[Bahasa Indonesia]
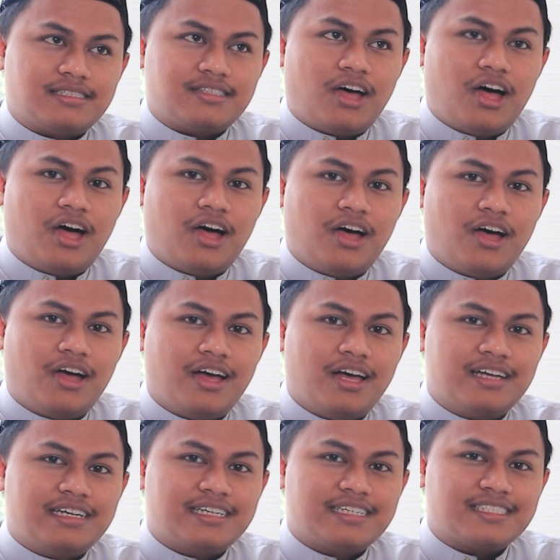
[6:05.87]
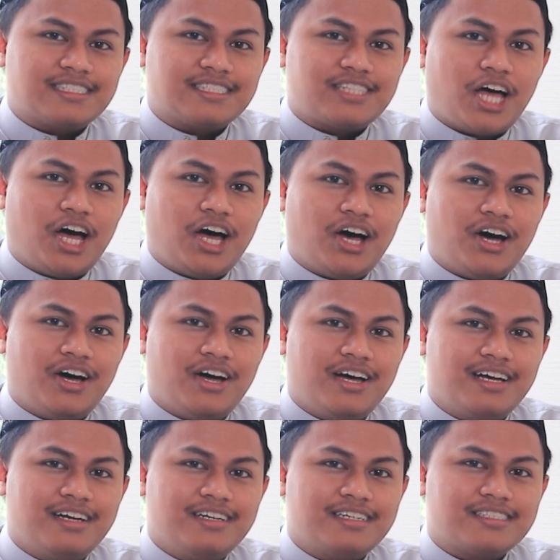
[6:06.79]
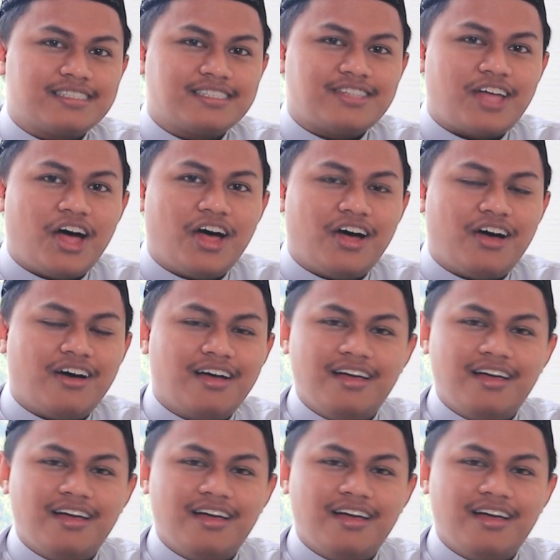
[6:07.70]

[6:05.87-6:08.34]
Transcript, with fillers: to, to, to,